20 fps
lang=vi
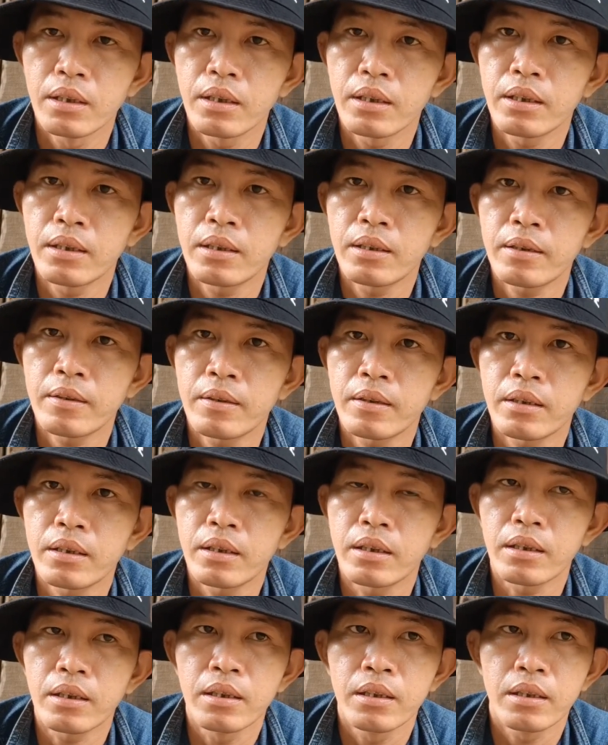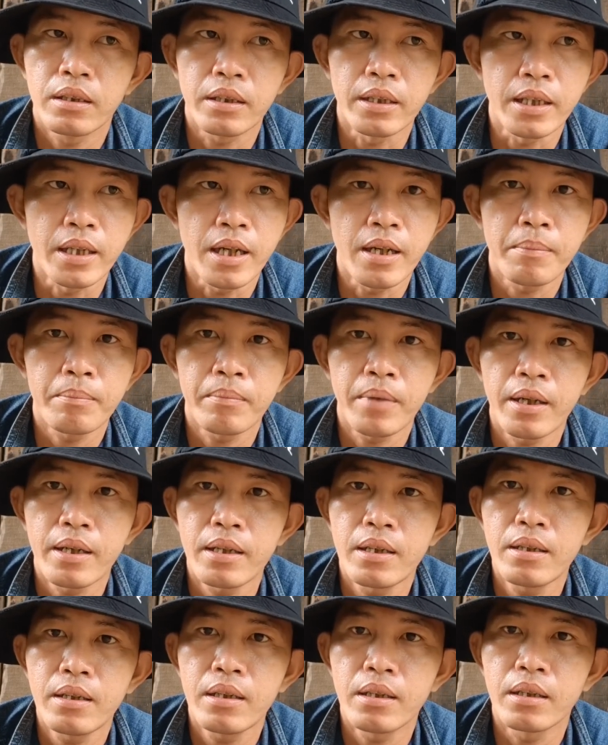uh, thì em
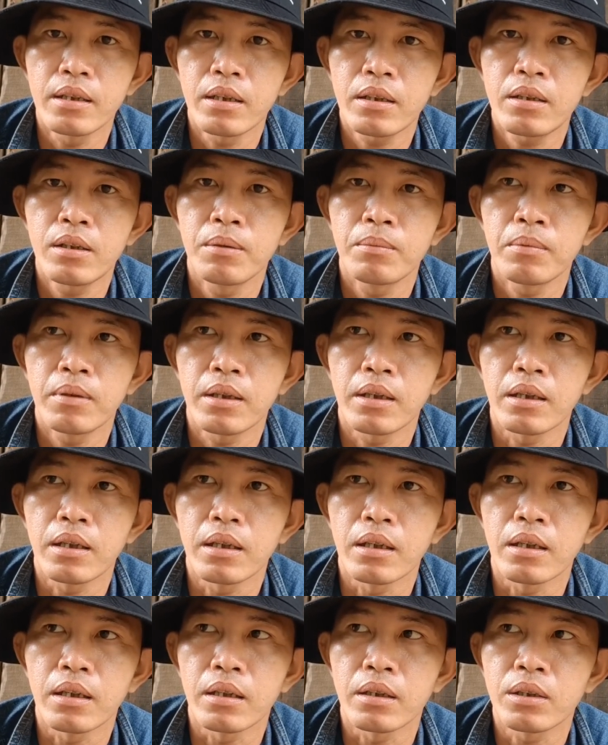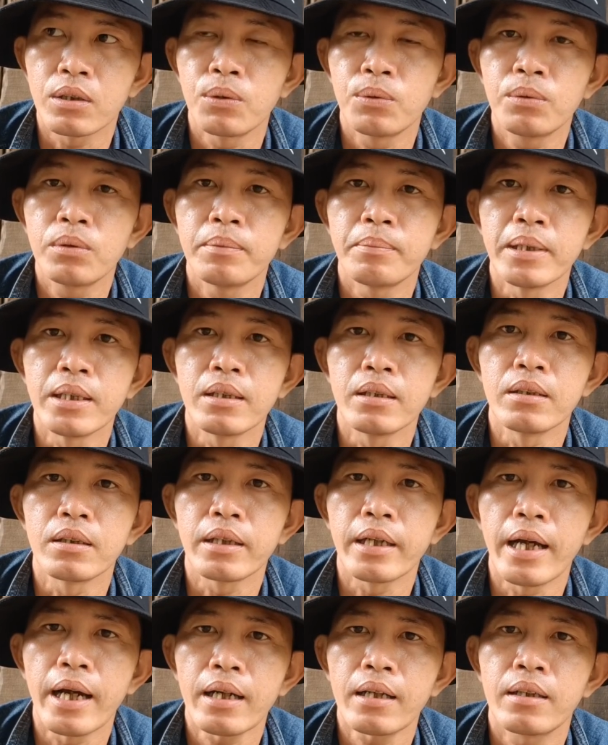thấy thì nói chung là chú bị
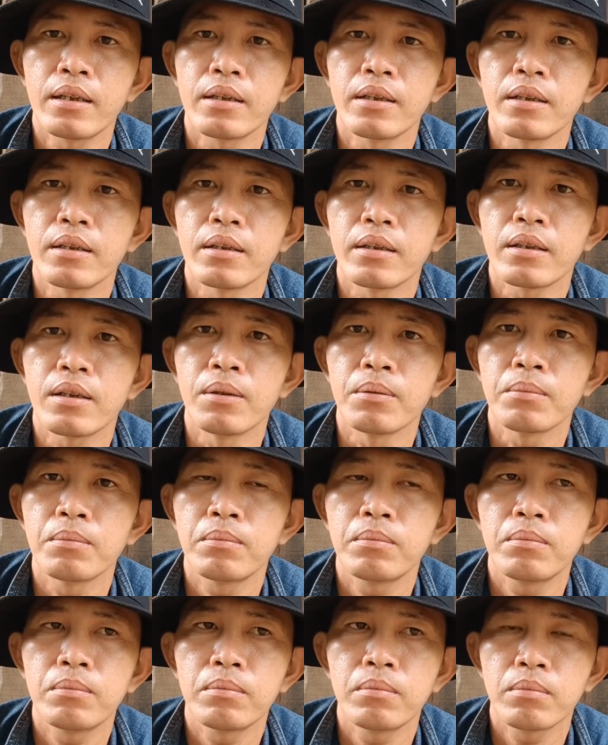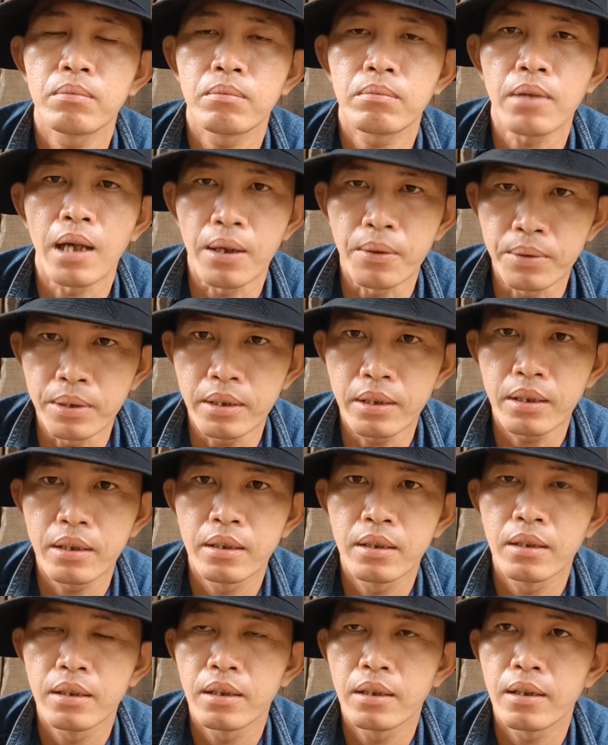lường gạt thì cũng tội
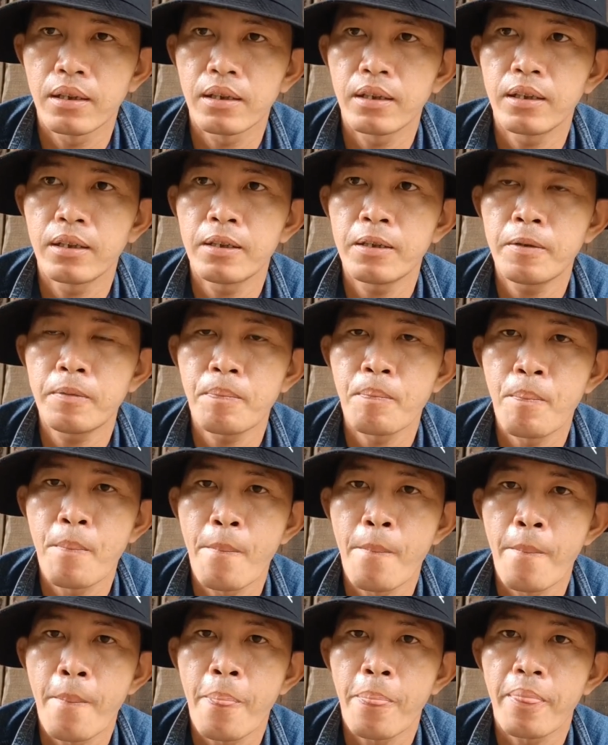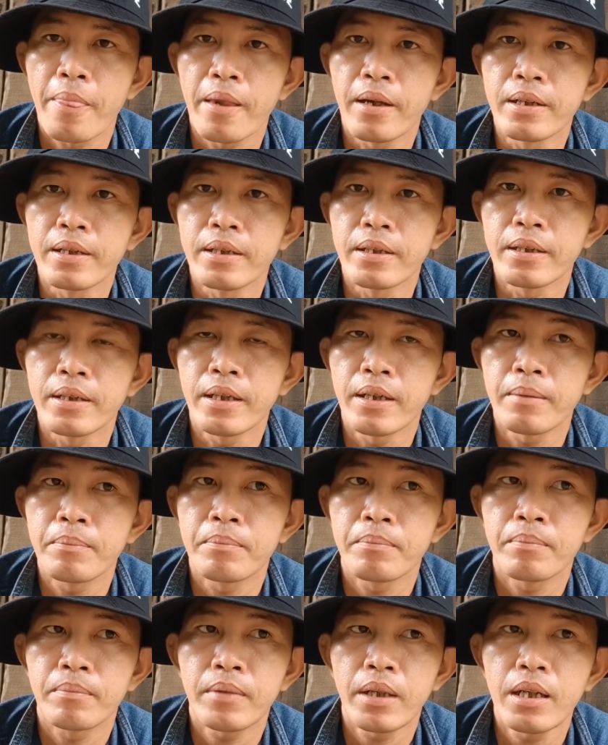đó. thì
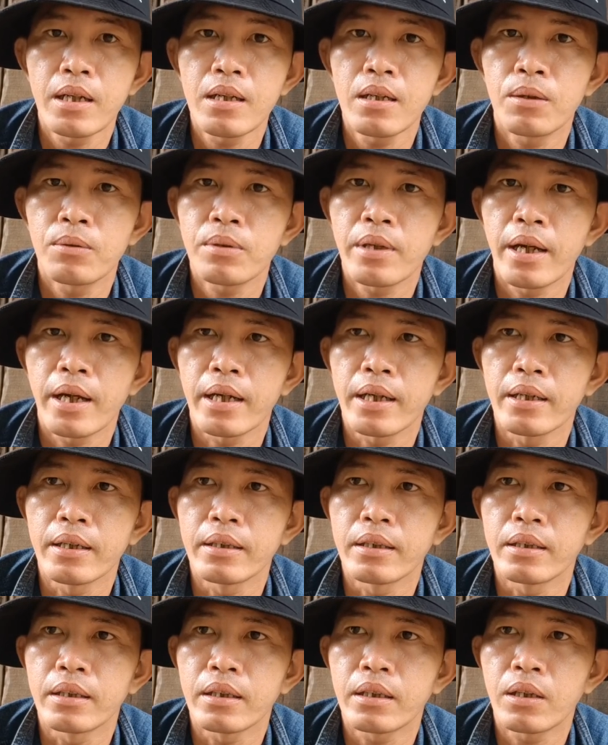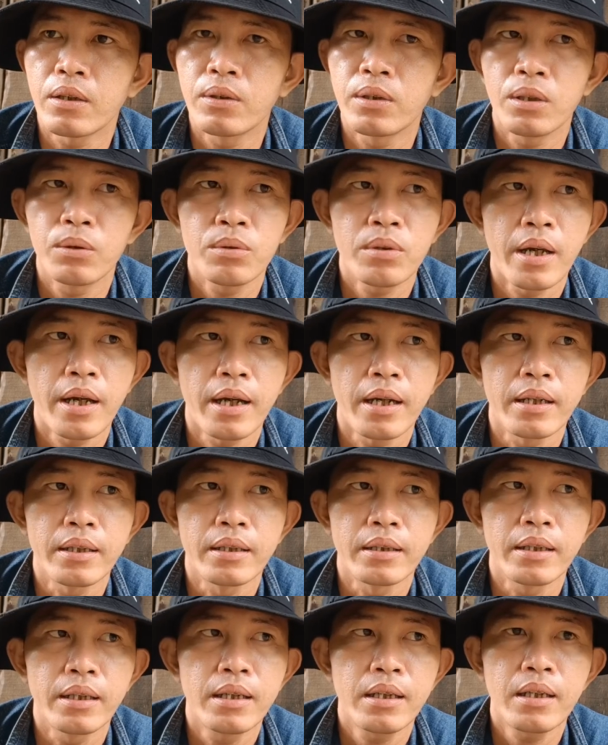em thấy lâu dài coi lâu
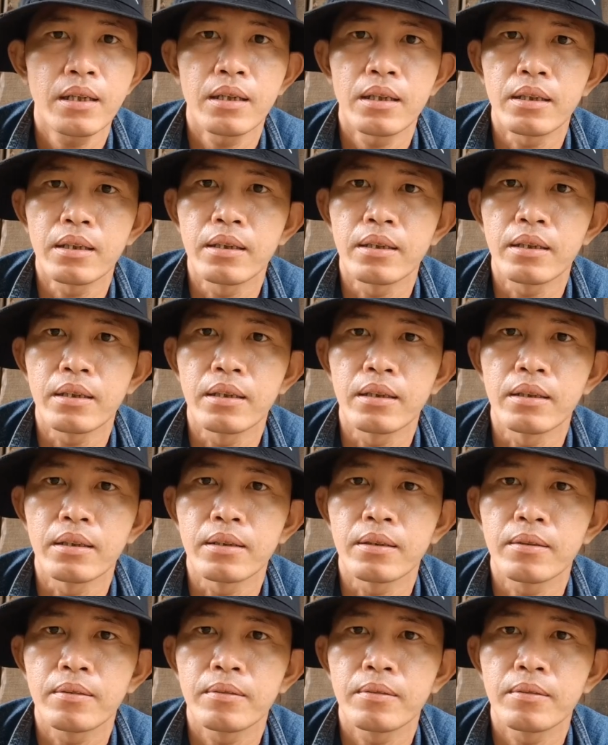dài riết thì